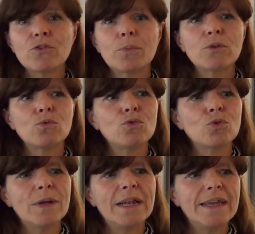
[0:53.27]
soprattutto
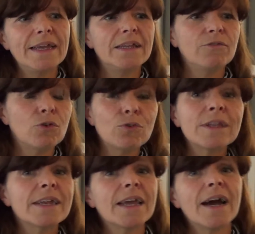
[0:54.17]
quelle di
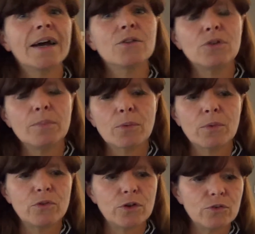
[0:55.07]
volontariato, di
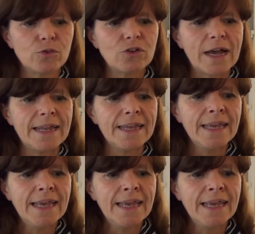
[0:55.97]
promozione sociale,